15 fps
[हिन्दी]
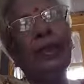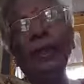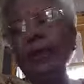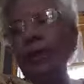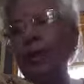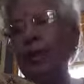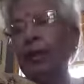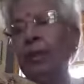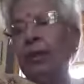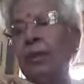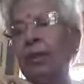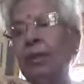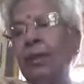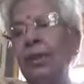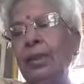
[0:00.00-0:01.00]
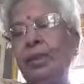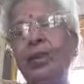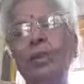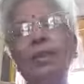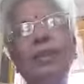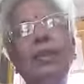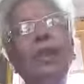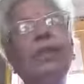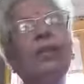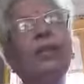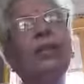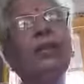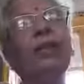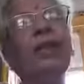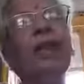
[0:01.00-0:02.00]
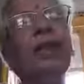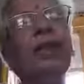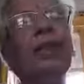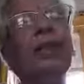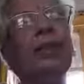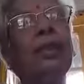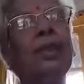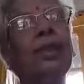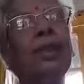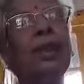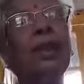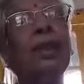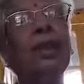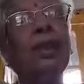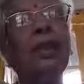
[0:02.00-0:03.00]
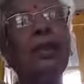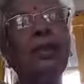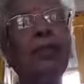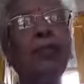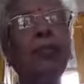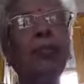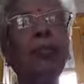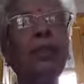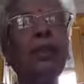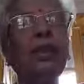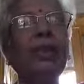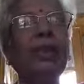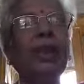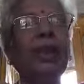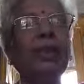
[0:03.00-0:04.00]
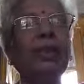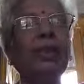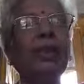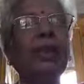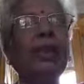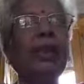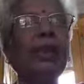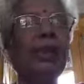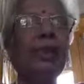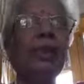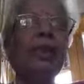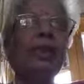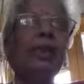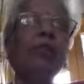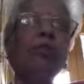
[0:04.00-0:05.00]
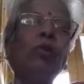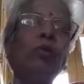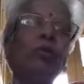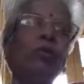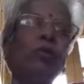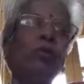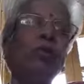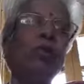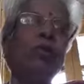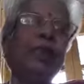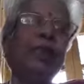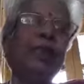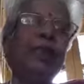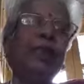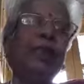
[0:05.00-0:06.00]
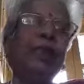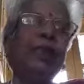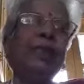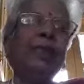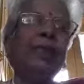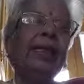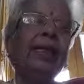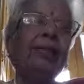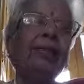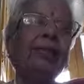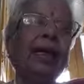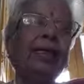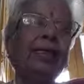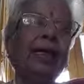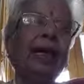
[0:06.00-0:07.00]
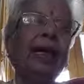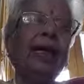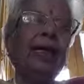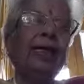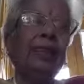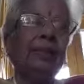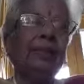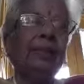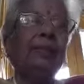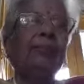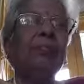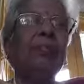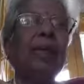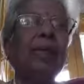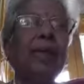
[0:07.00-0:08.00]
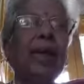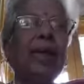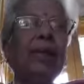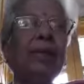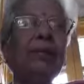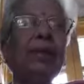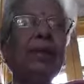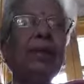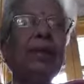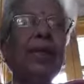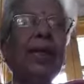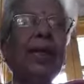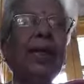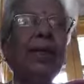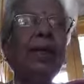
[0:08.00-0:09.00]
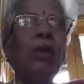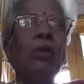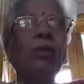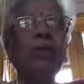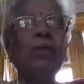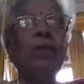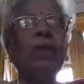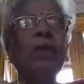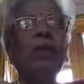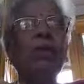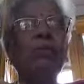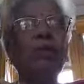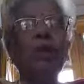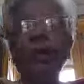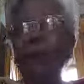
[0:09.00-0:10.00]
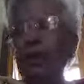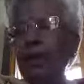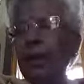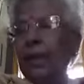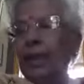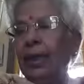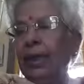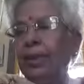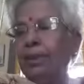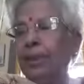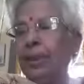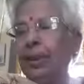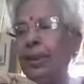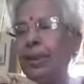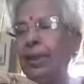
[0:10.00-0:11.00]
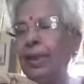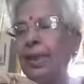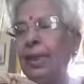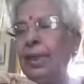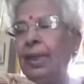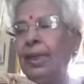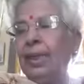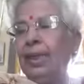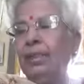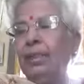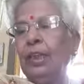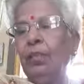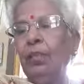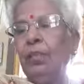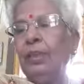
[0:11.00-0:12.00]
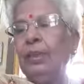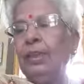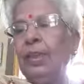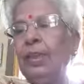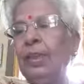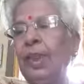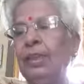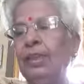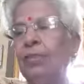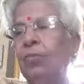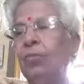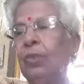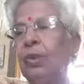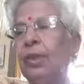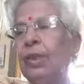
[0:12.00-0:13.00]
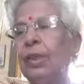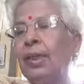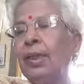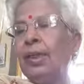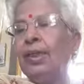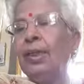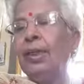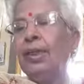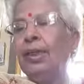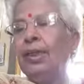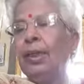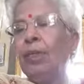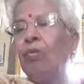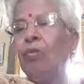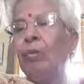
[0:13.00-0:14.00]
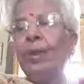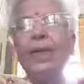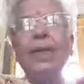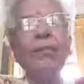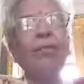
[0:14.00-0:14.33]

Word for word: न छंदस तदिह तदिह कथ्यते छंदो मंजरीकार कह रहे हैं कि वो दो भेद हैं एक मात्रा मात्रा के भेद से है और एक वर्ण के भेद से है छंदो मंजरीकार इसको कह रहे हैं ये ये ऊपर का